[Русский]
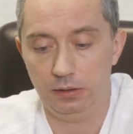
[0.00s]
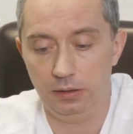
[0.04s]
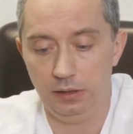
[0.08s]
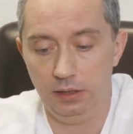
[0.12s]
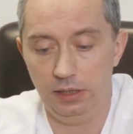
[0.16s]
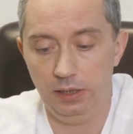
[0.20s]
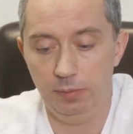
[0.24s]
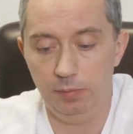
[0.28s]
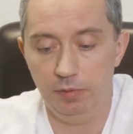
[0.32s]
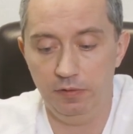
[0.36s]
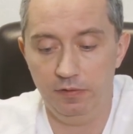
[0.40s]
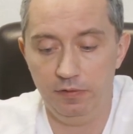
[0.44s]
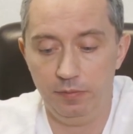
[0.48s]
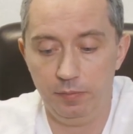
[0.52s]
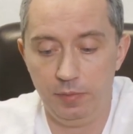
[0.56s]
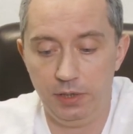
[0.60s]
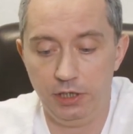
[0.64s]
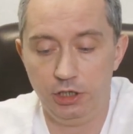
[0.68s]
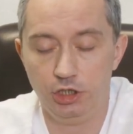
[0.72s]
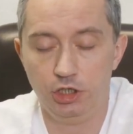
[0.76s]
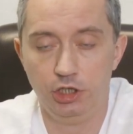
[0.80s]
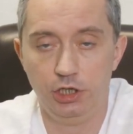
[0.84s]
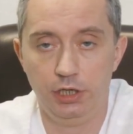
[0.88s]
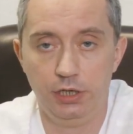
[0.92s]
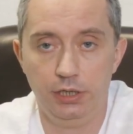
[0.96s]
либо вы
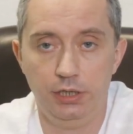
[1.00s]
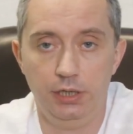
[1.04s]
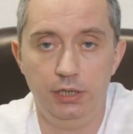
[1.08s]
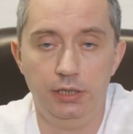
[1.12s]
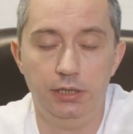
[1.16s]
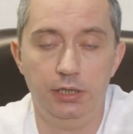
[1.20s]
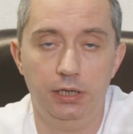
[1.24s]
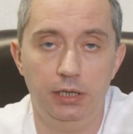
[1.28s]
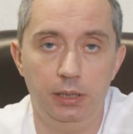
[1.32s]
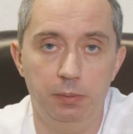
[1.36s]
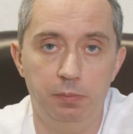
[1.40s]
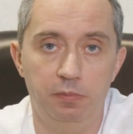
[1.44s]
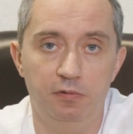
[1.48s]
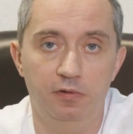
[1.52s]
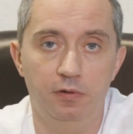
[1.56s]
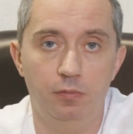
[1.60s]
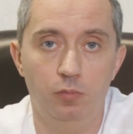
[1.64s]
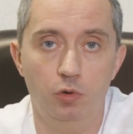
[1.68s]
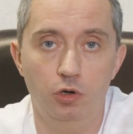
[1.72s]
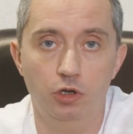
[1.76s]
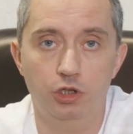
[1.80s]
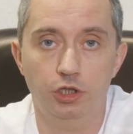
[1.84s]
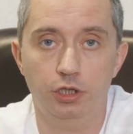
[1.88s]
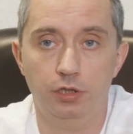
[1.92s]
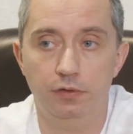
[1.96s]
меньше едите, либо вы
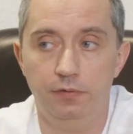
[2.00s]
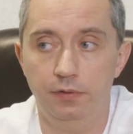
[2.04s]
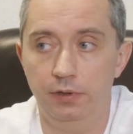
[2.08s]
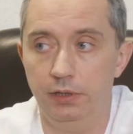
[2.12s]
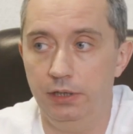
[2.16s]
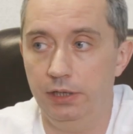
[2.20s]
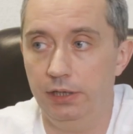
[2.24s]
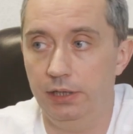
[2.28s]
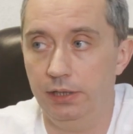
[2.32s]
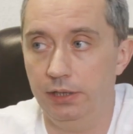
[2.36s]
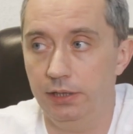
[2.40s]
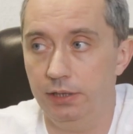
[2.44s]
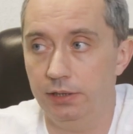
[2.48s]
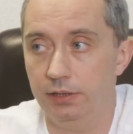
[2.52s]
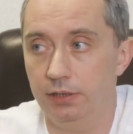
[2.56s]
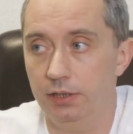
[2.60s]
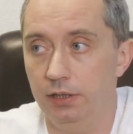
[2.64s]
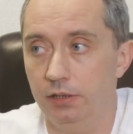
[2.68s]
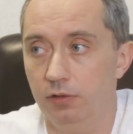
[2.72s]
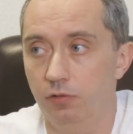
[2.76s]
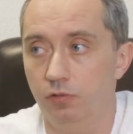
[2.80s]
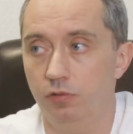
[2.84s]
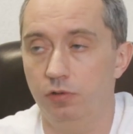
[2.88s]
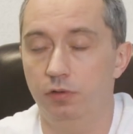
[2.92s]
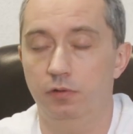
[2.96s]
больше двигаетесь,
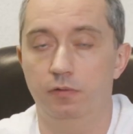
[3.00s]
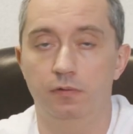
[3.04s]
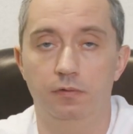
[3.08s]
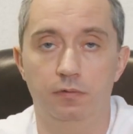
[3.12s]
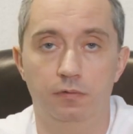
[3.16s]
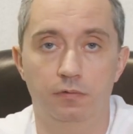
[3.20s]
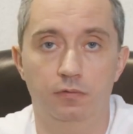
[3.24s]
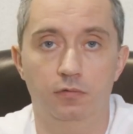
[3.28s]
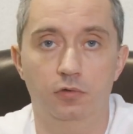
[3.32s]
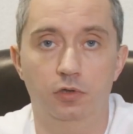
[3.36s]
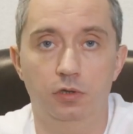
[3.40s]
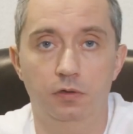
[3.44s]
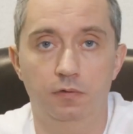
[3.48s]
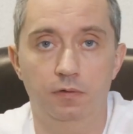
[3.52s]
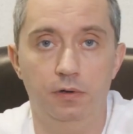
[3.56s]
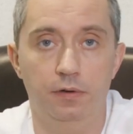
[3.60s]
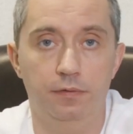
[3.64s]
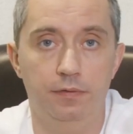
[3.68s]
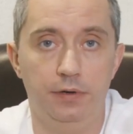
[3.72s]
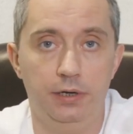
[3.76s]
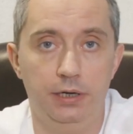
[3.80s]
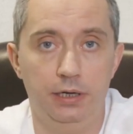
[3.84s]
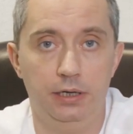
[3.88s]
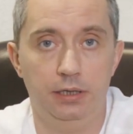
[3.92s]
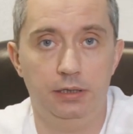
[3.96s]
да, то есть вот два
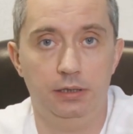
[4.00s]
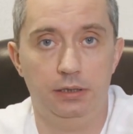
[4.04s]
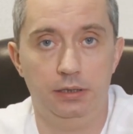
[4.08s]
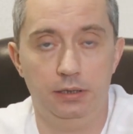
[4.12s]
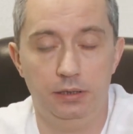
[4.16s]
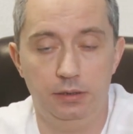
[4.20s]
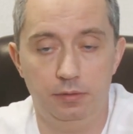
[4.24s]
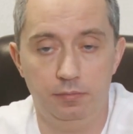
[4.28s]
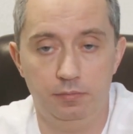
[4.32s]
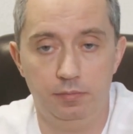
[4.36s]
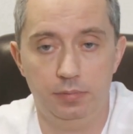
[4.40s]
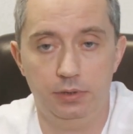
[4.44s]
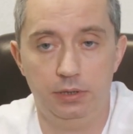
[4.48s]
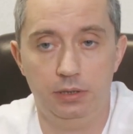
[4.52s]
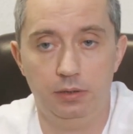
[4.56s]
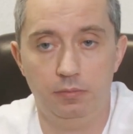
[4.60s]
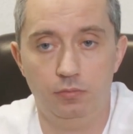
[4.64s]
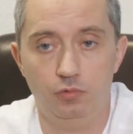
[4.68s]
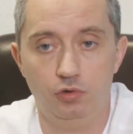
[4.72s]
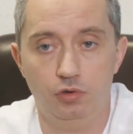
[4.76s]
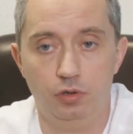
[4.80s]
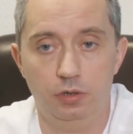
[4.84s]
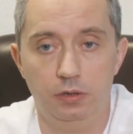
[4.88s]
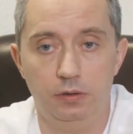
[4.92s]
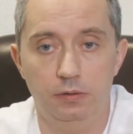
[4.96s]
варианта,
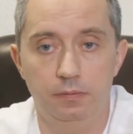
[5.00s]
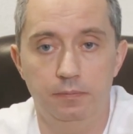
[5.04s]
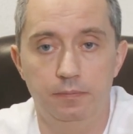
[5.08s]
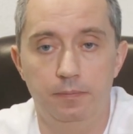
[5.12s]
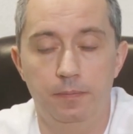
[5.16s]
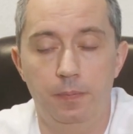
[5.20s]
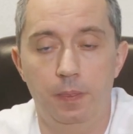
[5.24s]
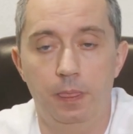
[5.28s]
потому что